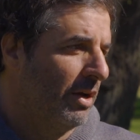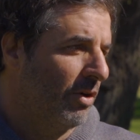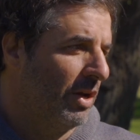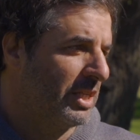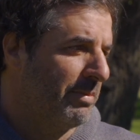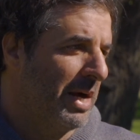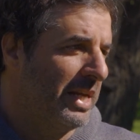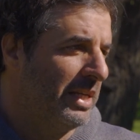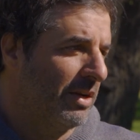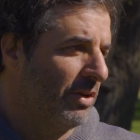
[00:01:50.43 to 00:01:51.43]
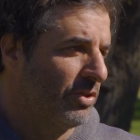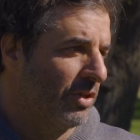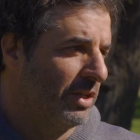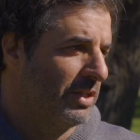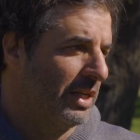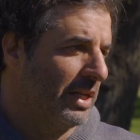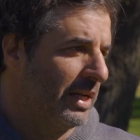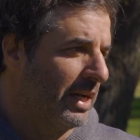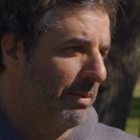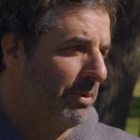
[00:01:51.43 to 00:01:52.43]
con la con el 837, la
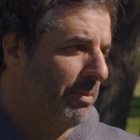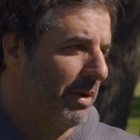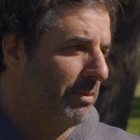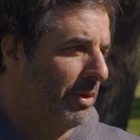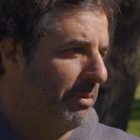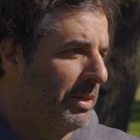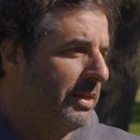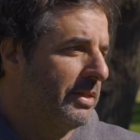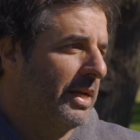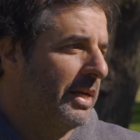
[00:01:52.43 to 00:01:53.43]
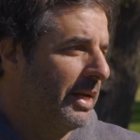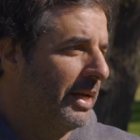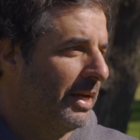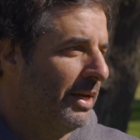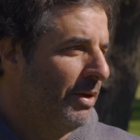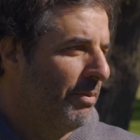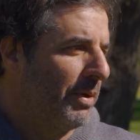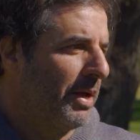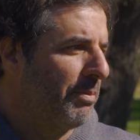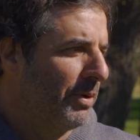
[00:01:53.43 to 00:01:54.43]
gran campeona de Palermo 2016, que
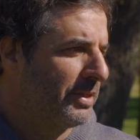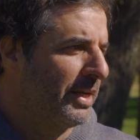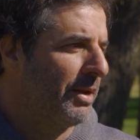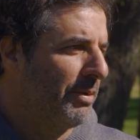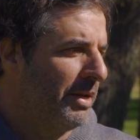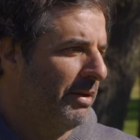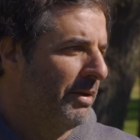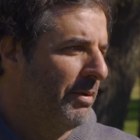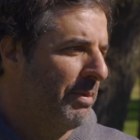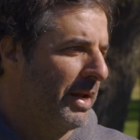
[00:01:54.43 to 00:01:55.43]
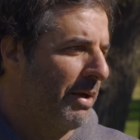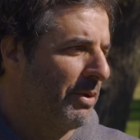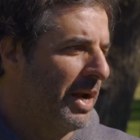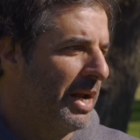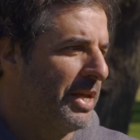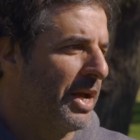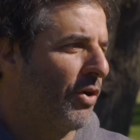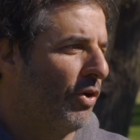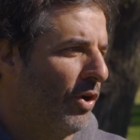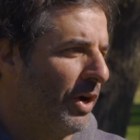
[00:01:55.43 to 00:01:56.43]
por ahí puede servir para abrir una línea de
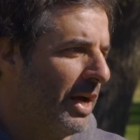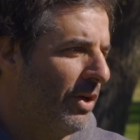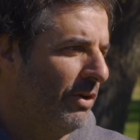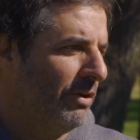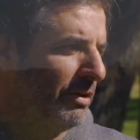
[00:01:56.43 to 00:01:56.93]
colorado.